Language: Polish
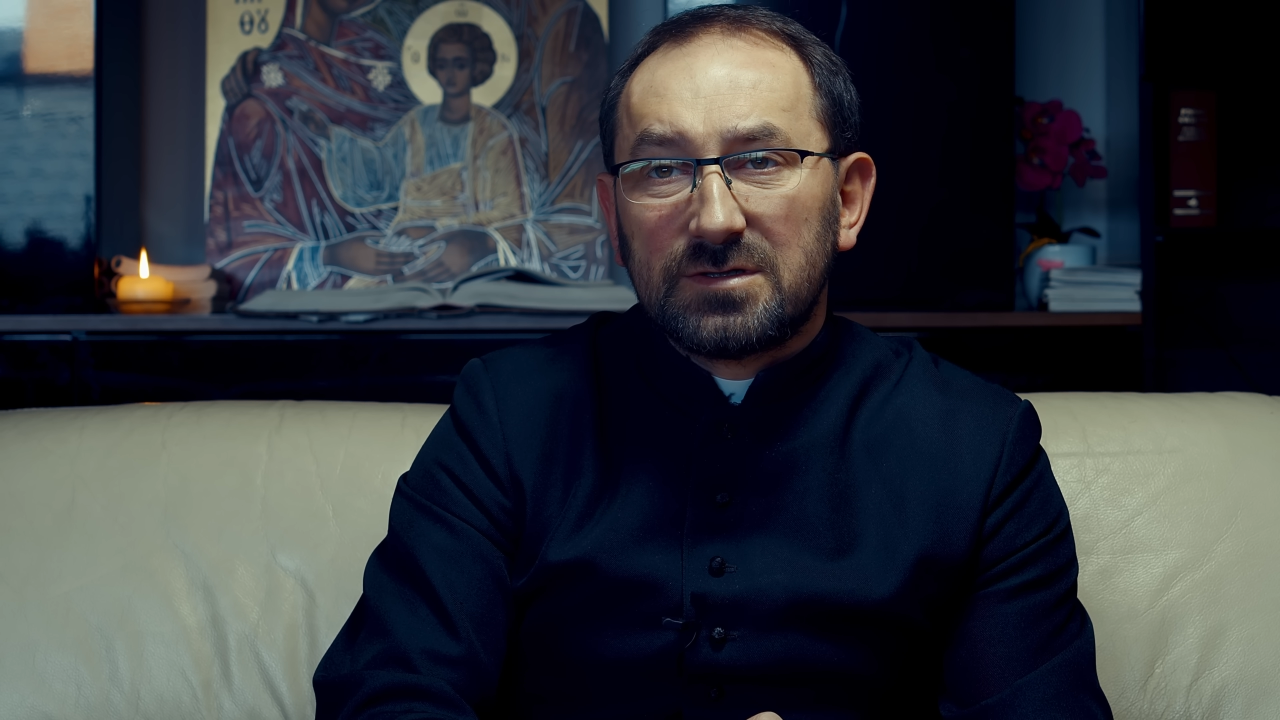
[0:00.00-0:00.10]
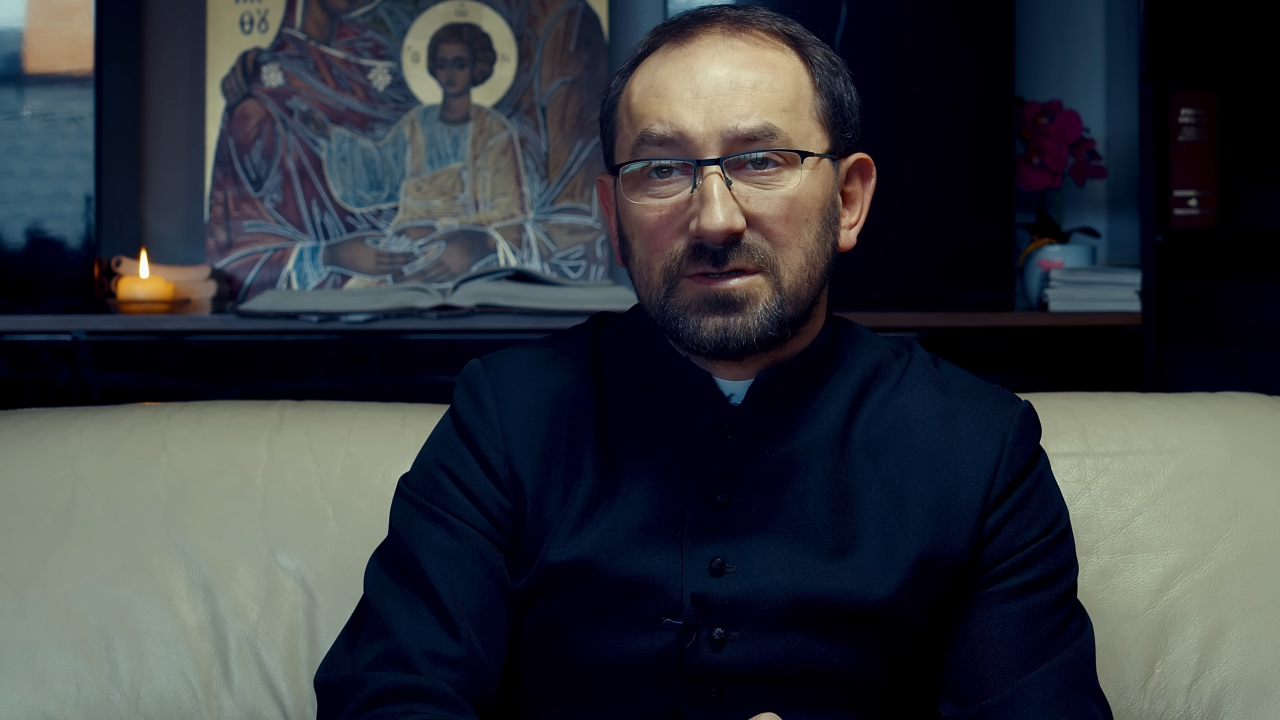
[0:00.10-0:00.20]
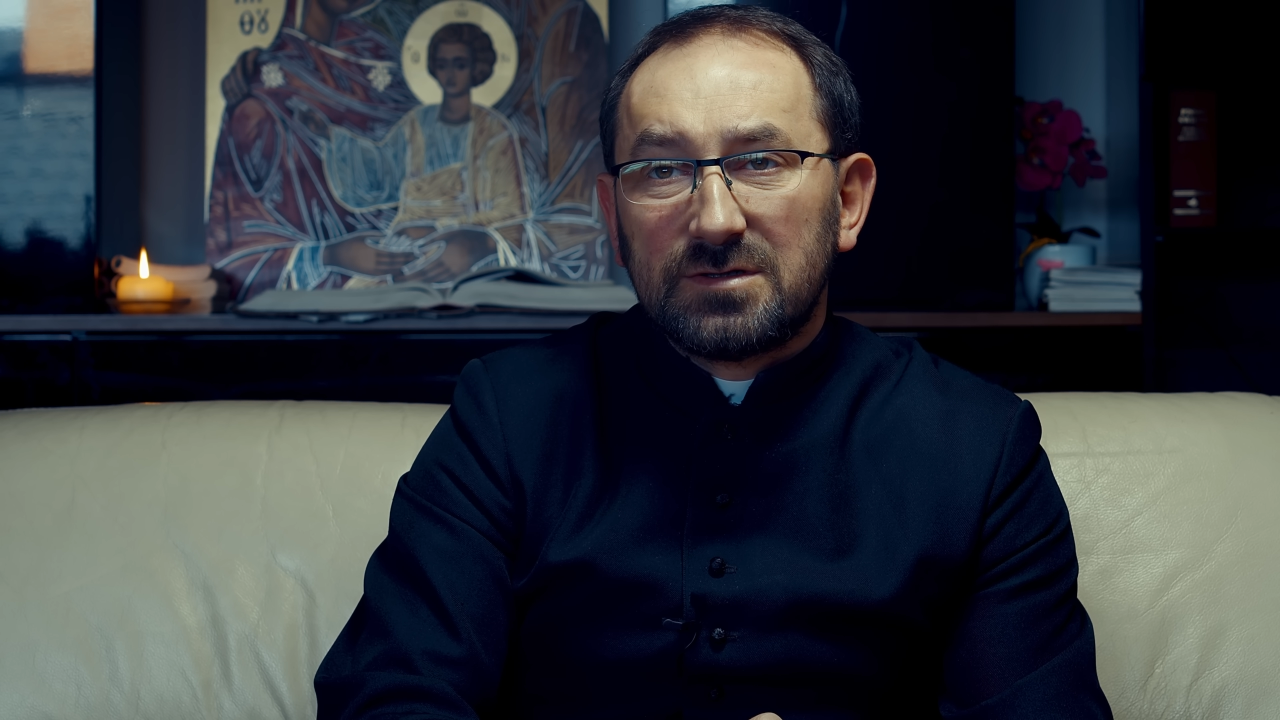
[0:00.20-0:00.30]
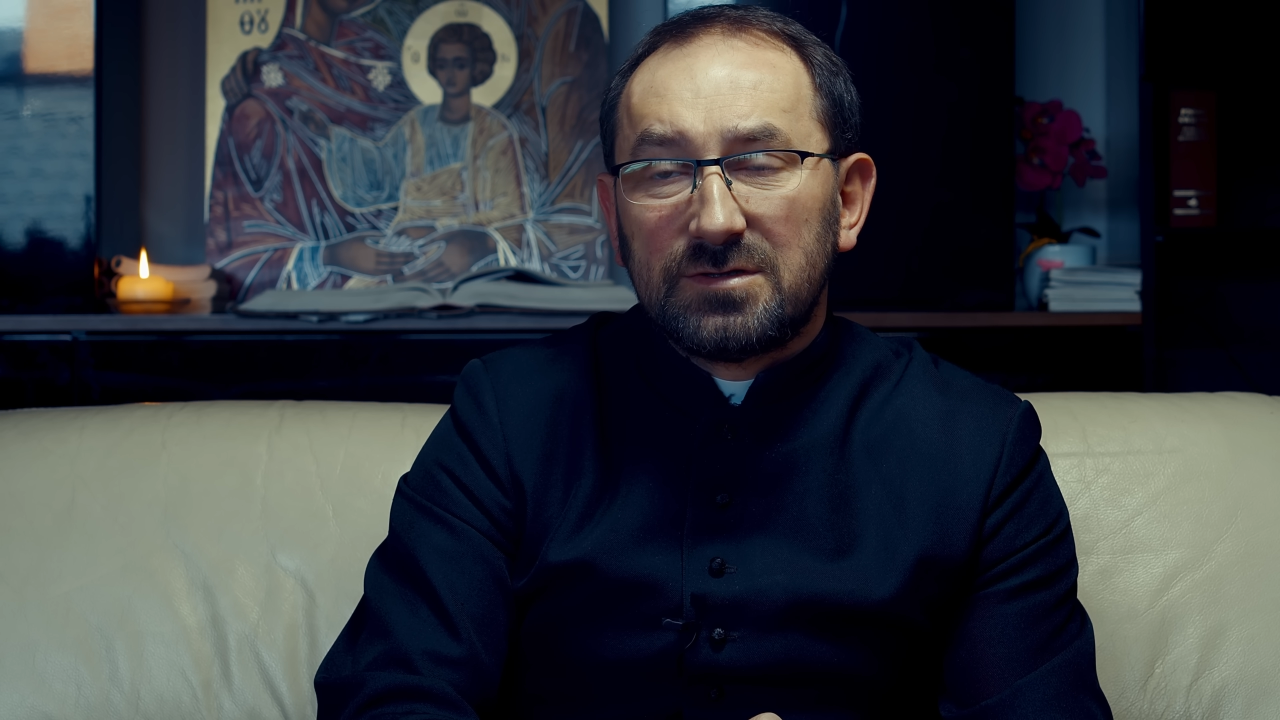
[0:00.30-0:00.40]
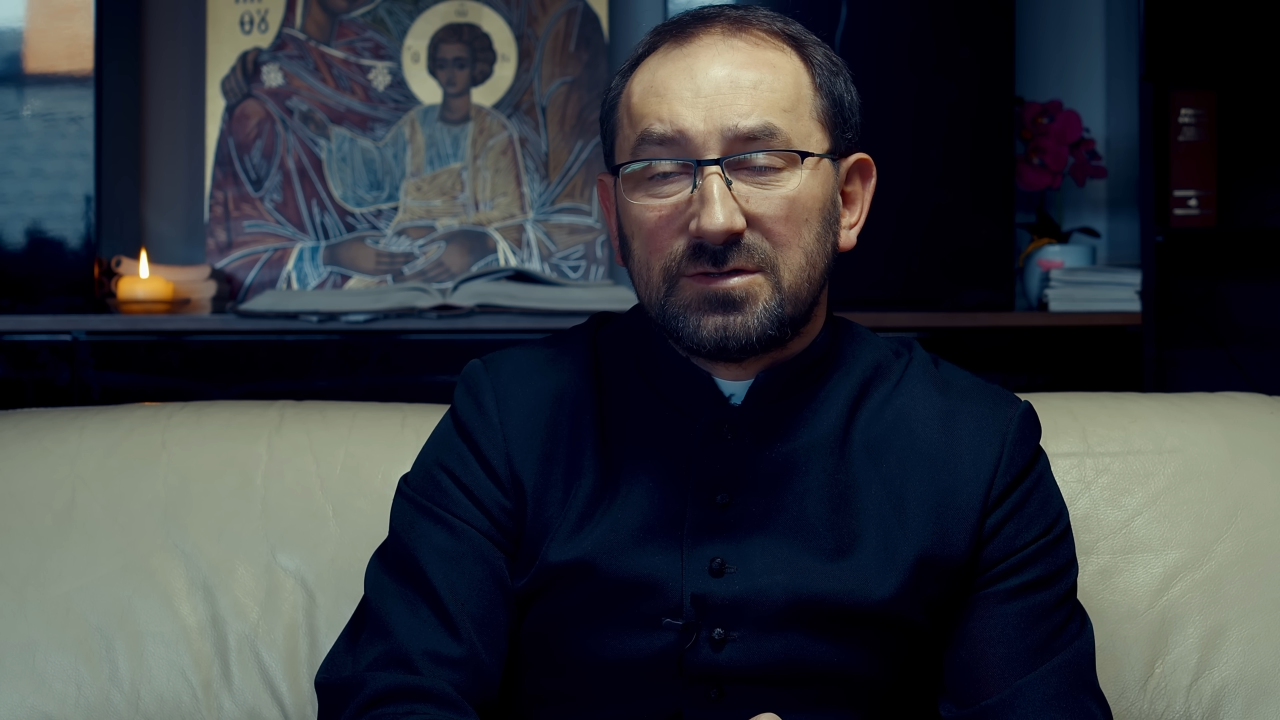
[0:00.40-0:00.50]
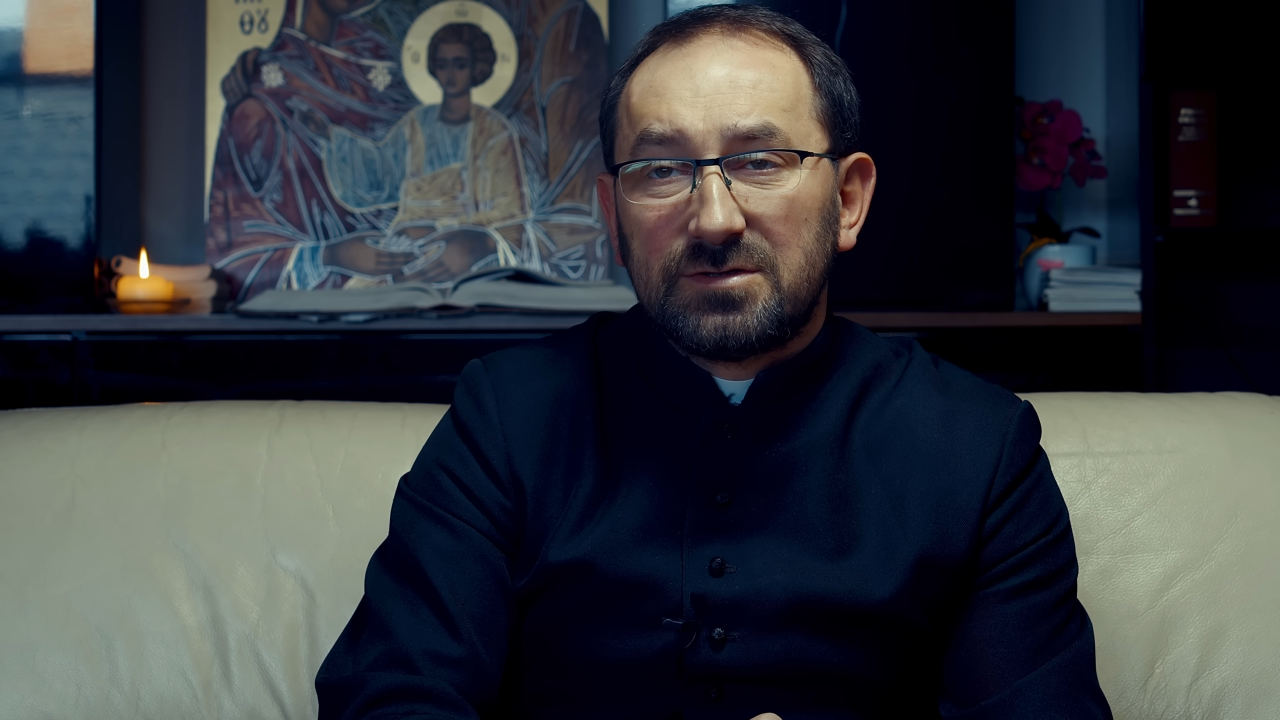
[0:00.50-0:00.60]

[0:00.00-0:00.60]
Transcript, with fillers: y,